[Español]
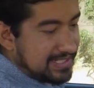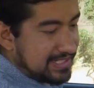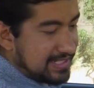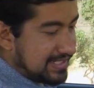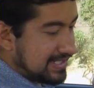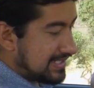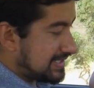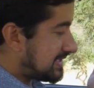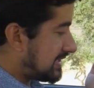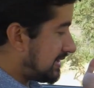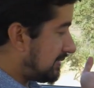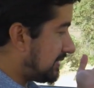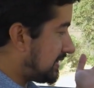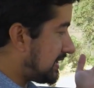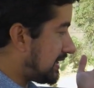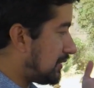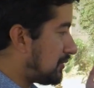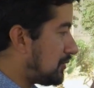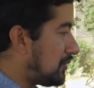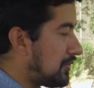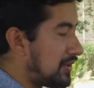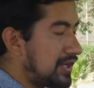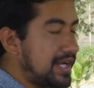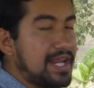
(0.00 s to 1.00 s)
que este
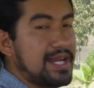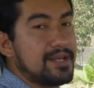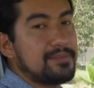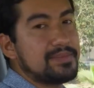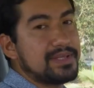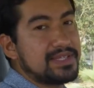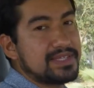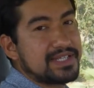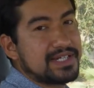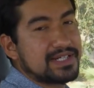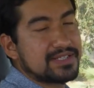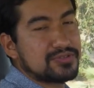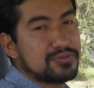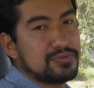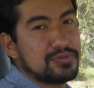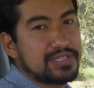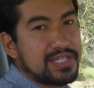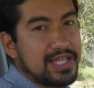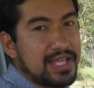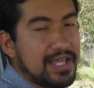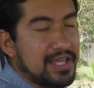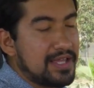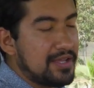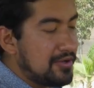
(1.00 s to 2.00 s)
habitáculo realmente
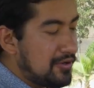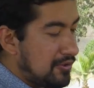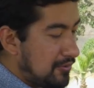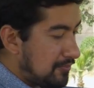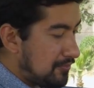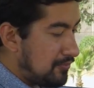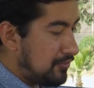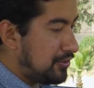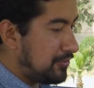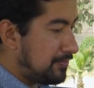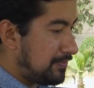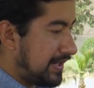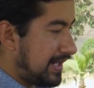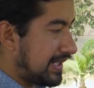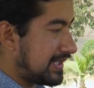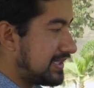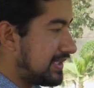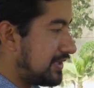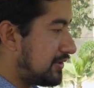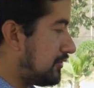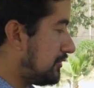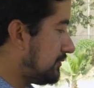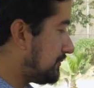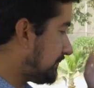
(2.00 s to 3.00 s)
resulta muy
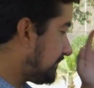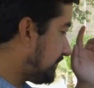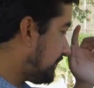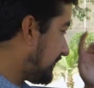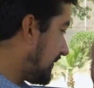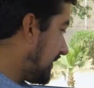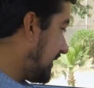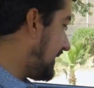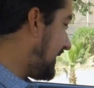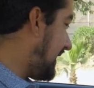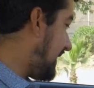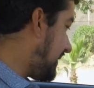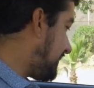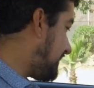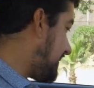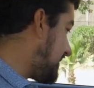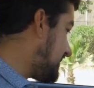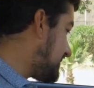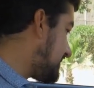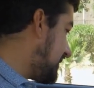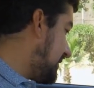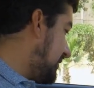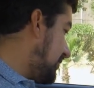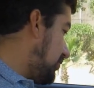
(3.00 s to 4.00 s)
práctico y
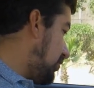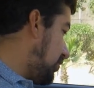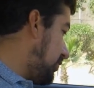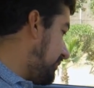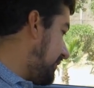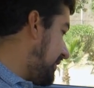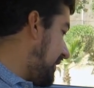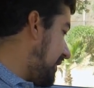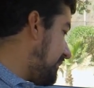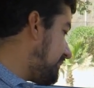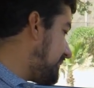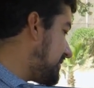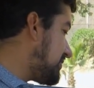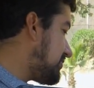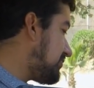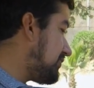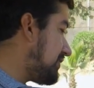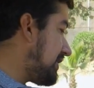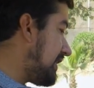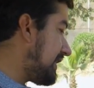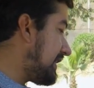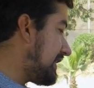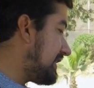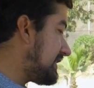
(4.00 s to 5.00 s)
además olvida
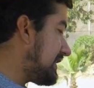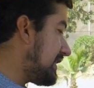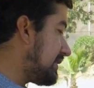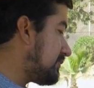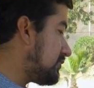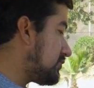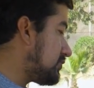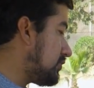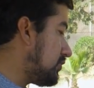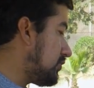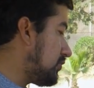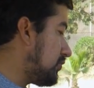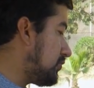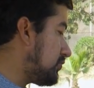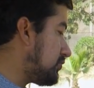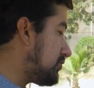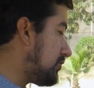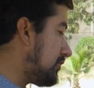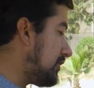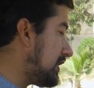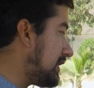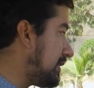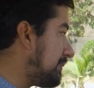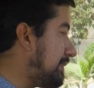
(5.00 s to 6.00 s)
mencionar que tenemos los
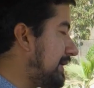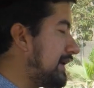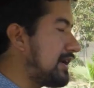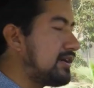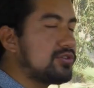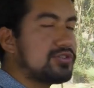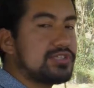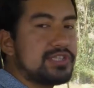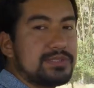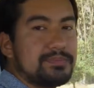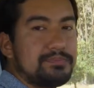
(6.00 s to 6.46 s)
controles para los